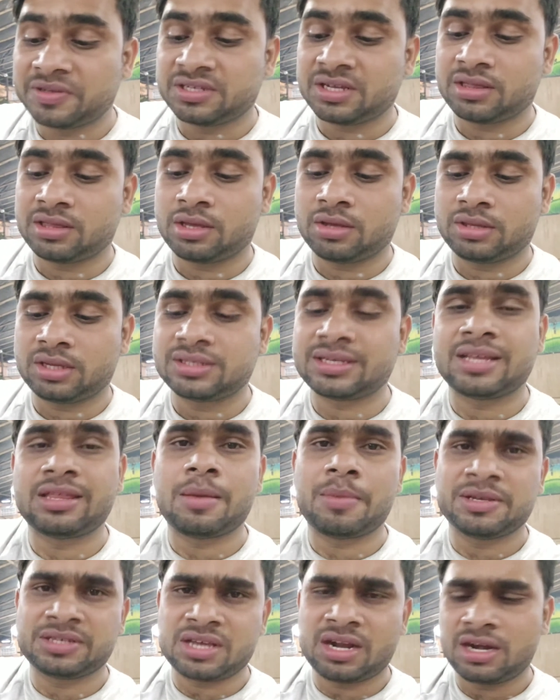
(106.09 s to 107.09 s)
पसंद नहीं होता
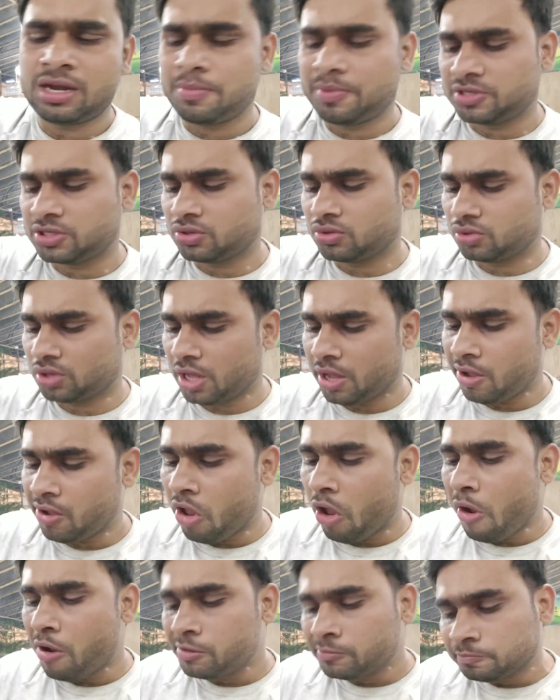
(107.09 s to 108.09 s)
ज़्यादा मसाला नहीं पसंद होता
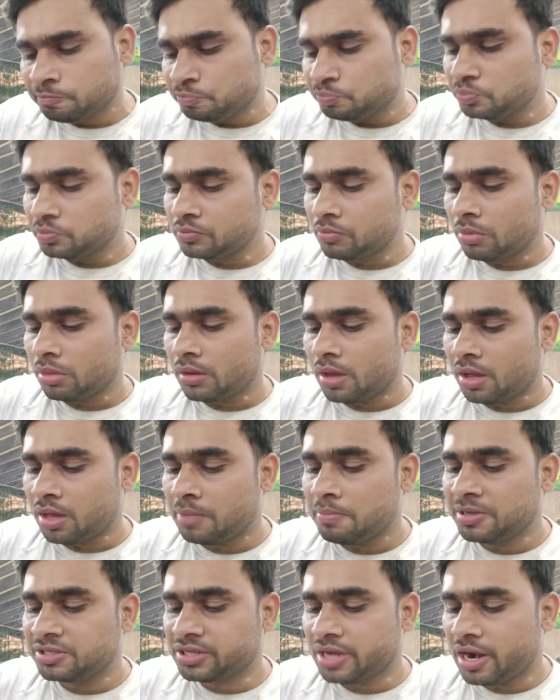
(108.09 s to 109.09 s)
है
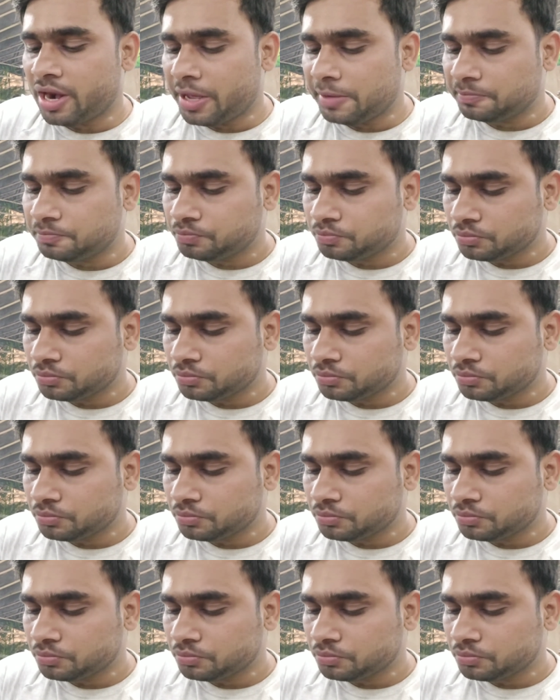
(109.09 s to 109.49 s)
कम मसाला